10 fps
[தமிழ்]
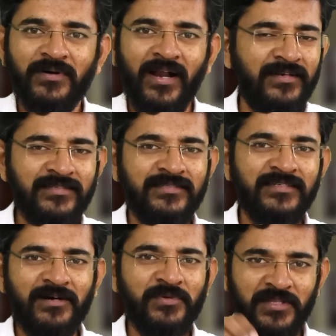அடித்து
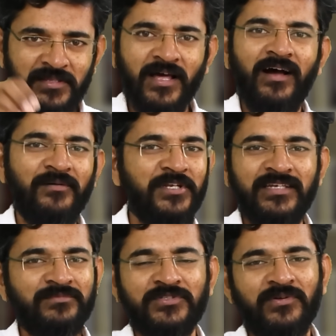நம்ம இதுதான்
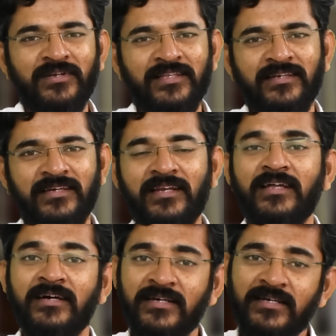அப்படின்னு நம்ம சொல்கிறது இல்லை ஏன்னா